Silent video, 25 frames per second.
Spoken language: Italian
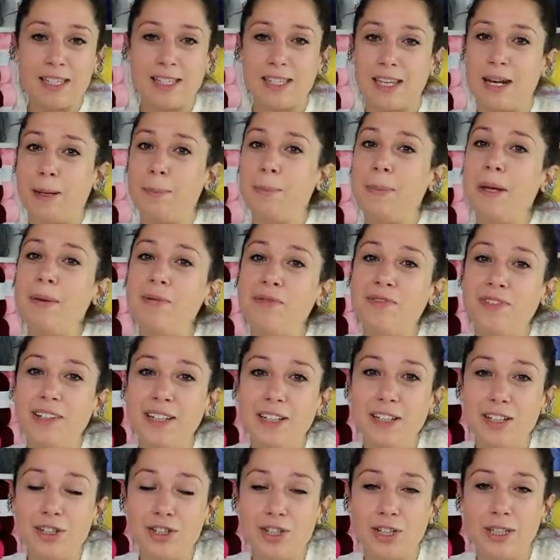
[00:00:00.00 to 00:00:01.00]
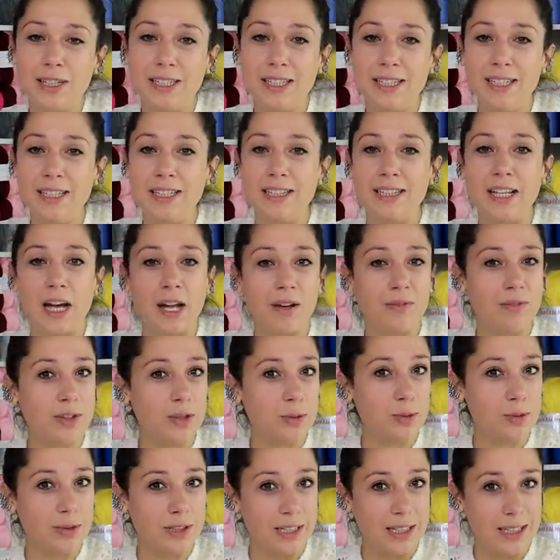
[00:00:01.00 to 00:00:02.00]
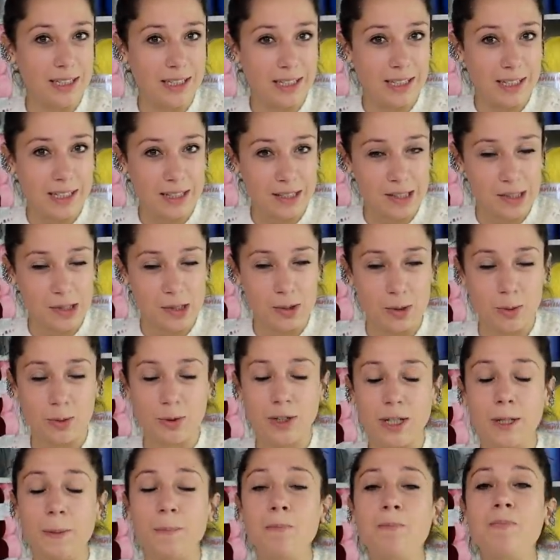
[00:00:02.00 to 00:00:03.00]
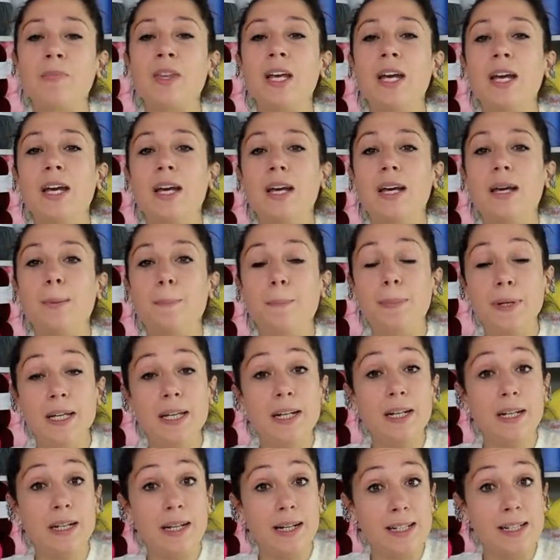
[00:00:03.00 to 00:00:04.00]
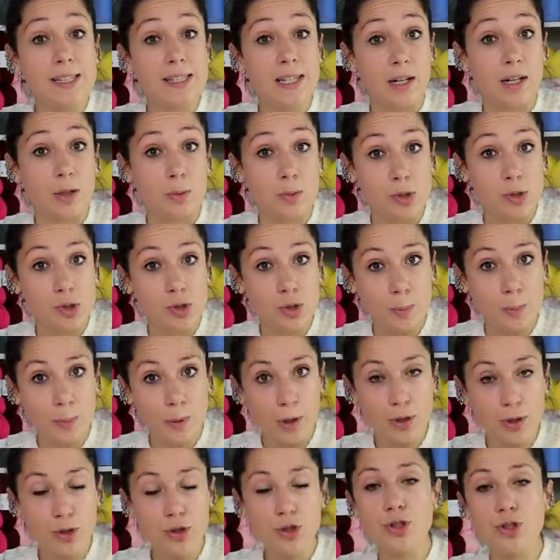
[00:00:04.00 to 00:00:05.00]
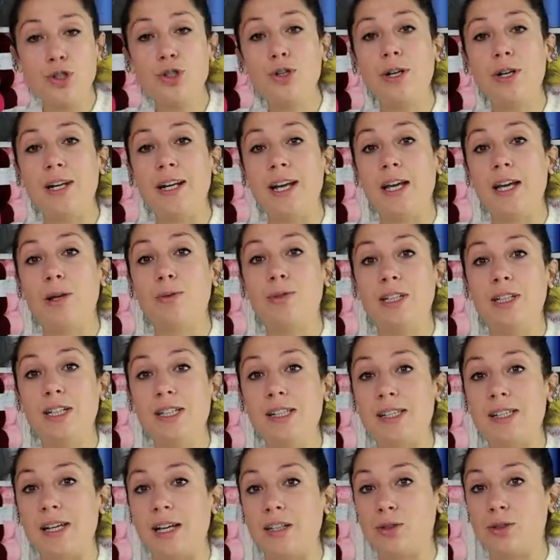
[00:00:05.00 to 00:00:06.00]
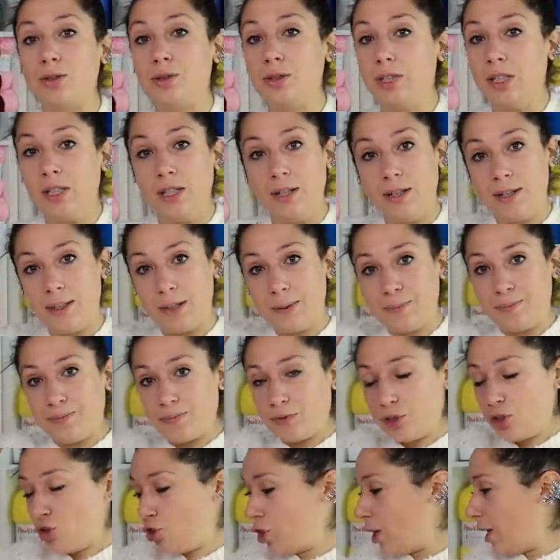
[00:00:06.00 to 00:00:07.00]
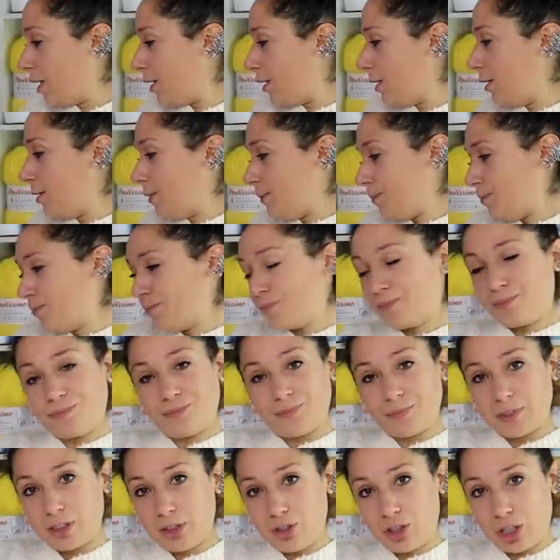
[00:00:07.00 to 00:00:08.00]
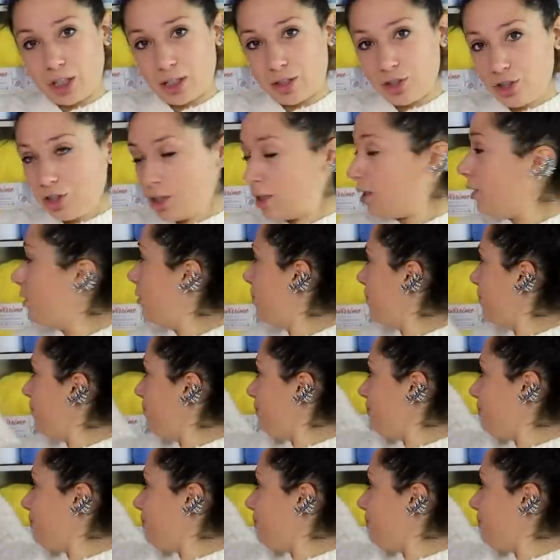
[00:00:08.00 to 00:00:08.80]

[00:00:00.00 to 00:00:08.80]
sarà ben felice di darvi tutte le indicazioni. Per realizzare questo poncho lei ha utilizzato il chuck, chuck, chuck